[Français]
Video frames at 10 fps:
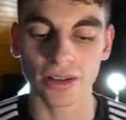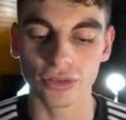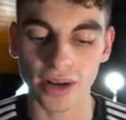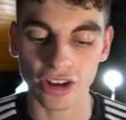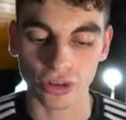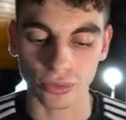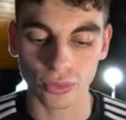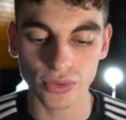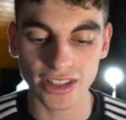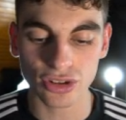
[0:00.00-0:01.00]
de l'argent
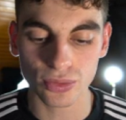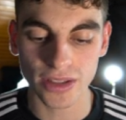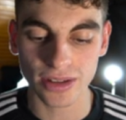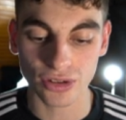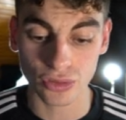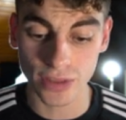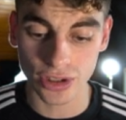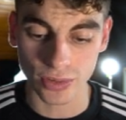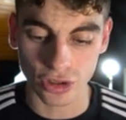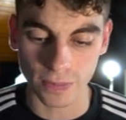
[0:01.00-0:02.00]
Donc l'outil de
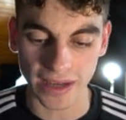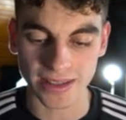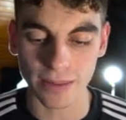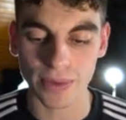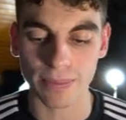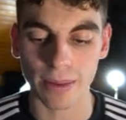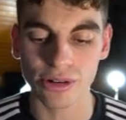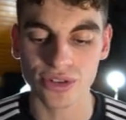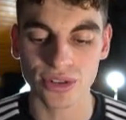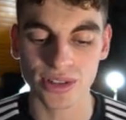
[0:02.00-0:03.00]
soumission est super simple et
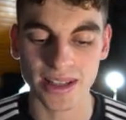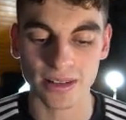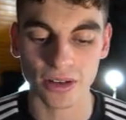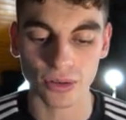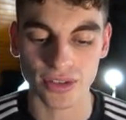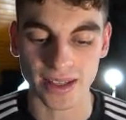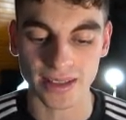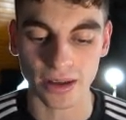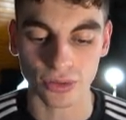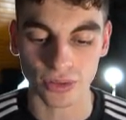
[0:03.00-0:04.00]
permet aux utilisateurs de
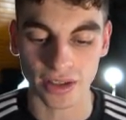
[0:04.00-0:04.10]
s'inscrire en tant